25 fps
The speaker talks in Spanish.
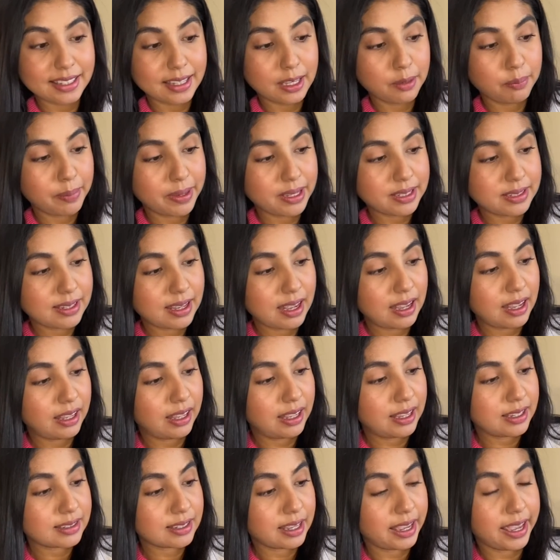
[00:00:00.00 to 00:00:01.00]
y
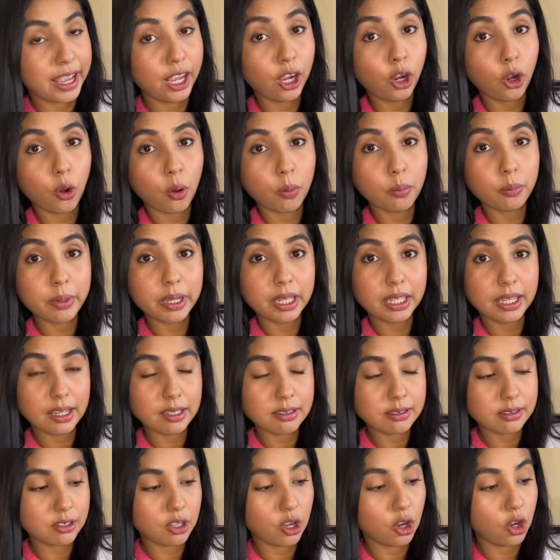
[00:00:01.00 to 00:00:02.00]
pesadas en
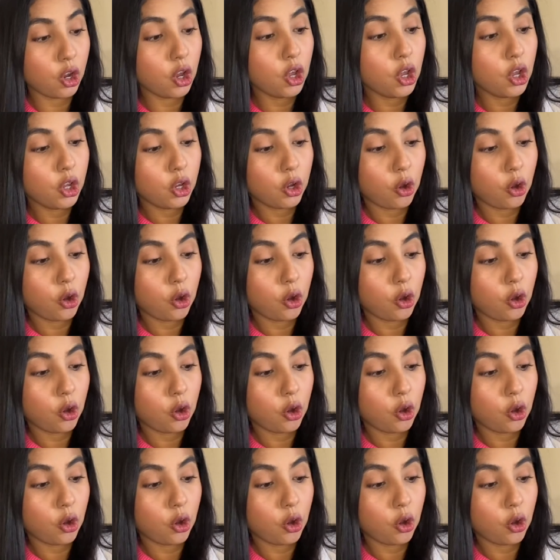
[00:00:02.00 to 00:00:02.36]
combinación